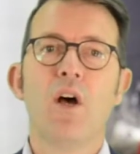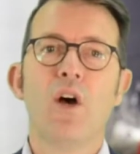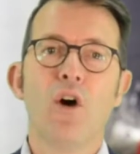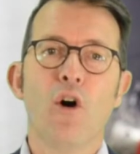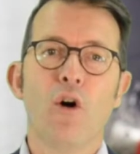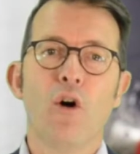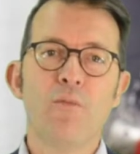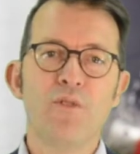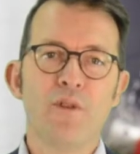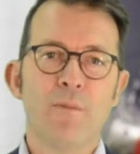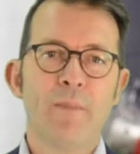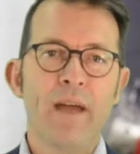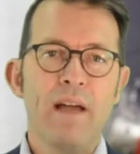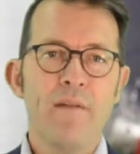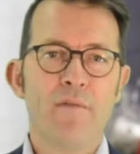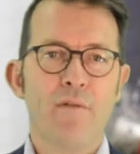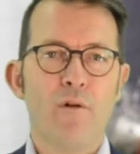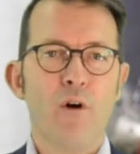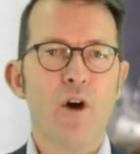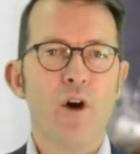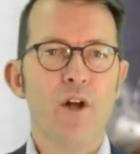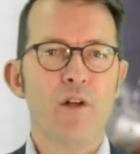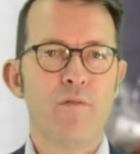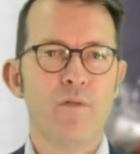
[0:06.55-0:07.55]
Umso mehr
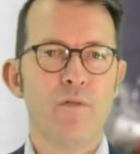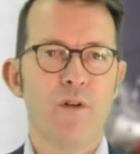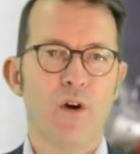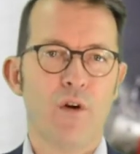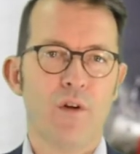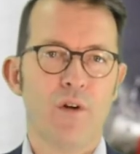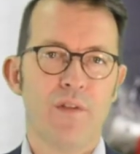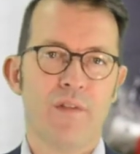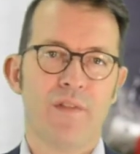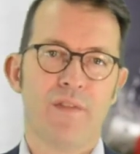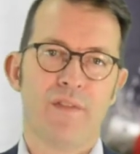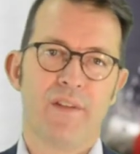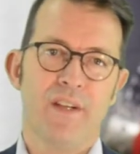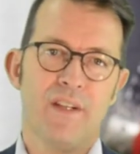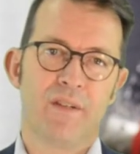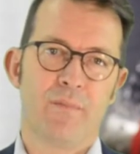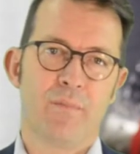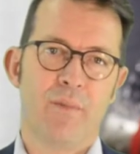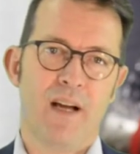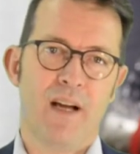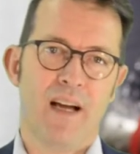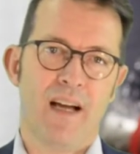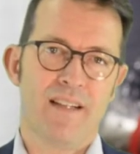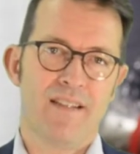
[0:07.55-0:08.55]
freuen wir uns, dass
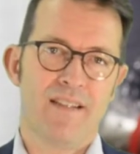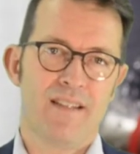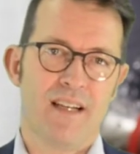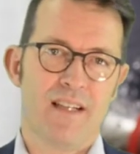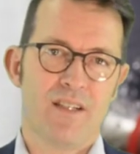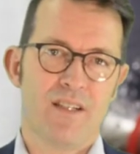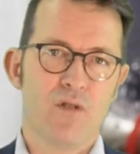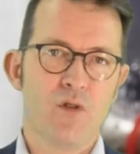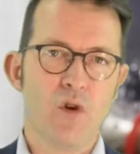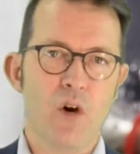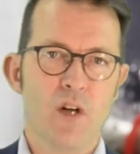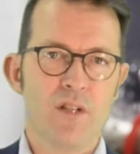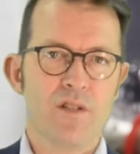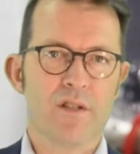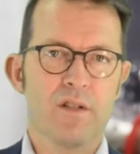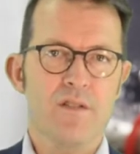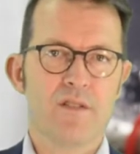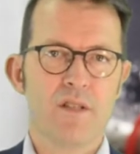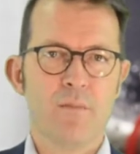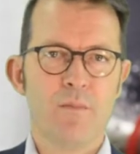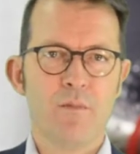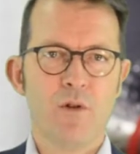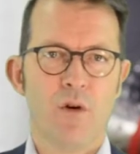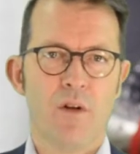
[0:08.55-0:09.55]
bereits seit
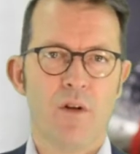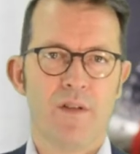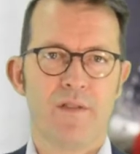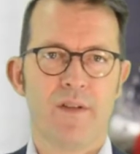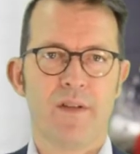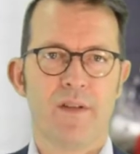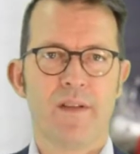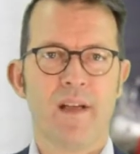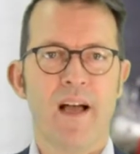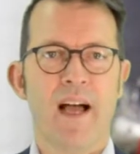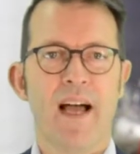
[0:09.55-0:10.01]
1997